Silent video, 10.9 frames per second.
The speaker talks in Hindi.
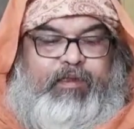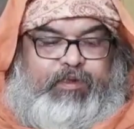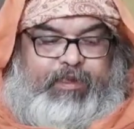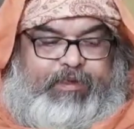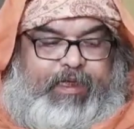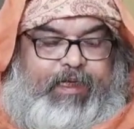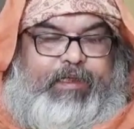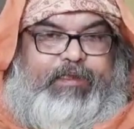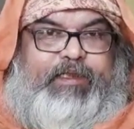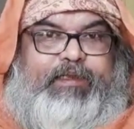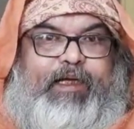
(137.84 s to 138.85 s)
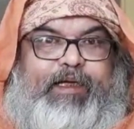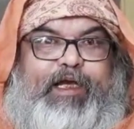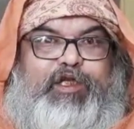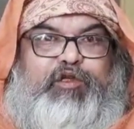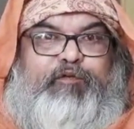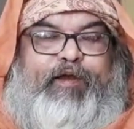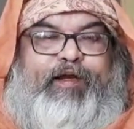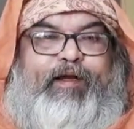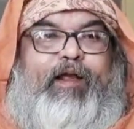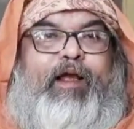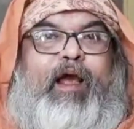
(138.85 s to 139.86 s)
सज्जा नशीन दरगाह
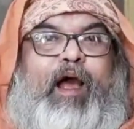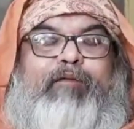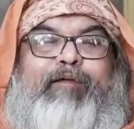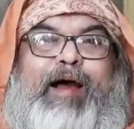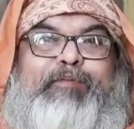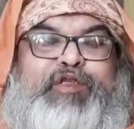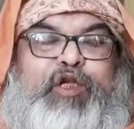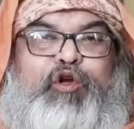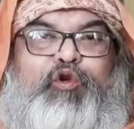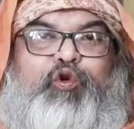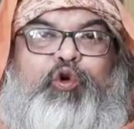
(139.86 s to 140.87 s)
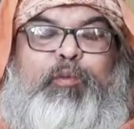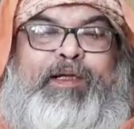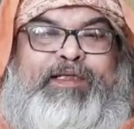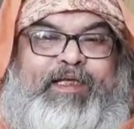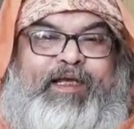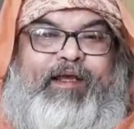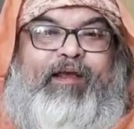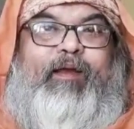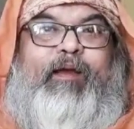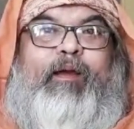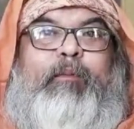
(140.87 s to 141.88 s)
सुफैन आवाम से और हुकूमत से
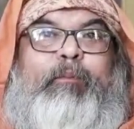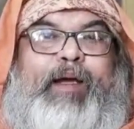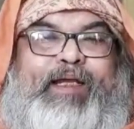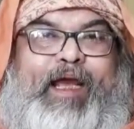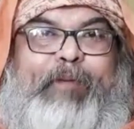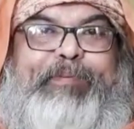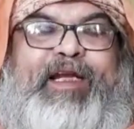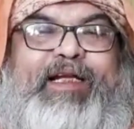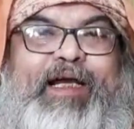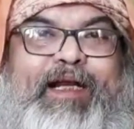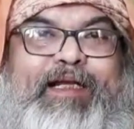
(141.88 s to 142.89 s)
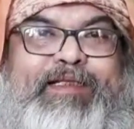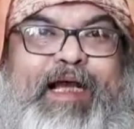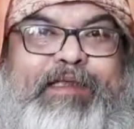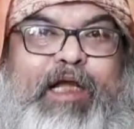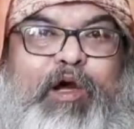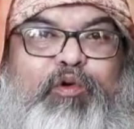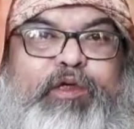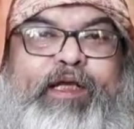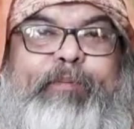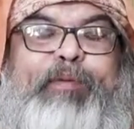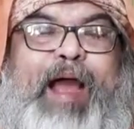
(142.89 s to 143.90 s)
मैं ये अपील करना चाहता हूँ
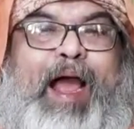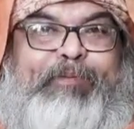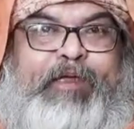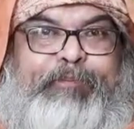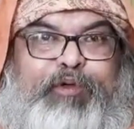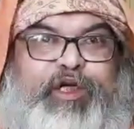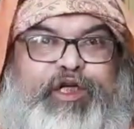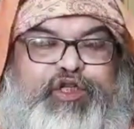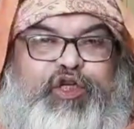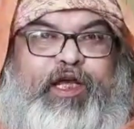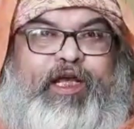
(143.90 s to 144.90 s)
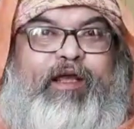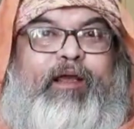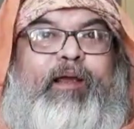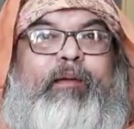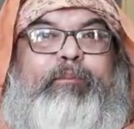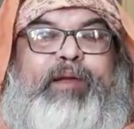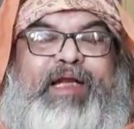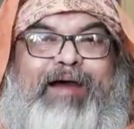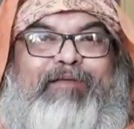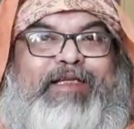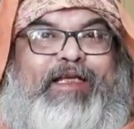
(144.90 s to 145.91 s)
कि आपकी पुलिस जो है
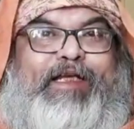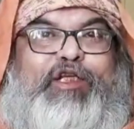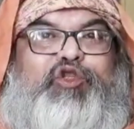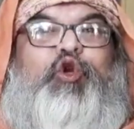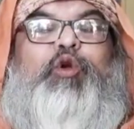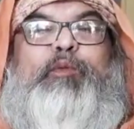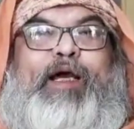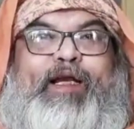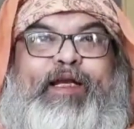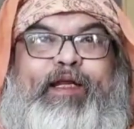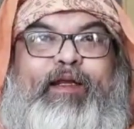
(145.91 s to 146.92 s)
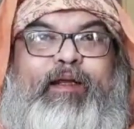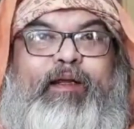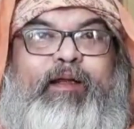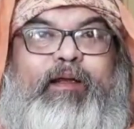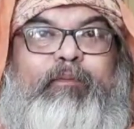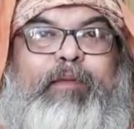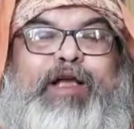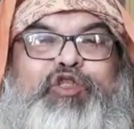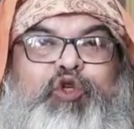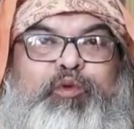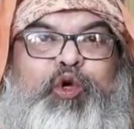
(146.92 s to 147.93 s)
बिला वजह के जुल्म कर रही
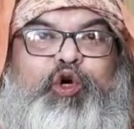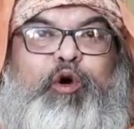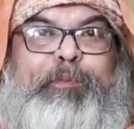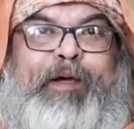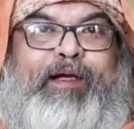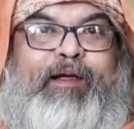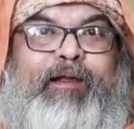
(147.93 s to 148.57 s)
मासूम लोगों पर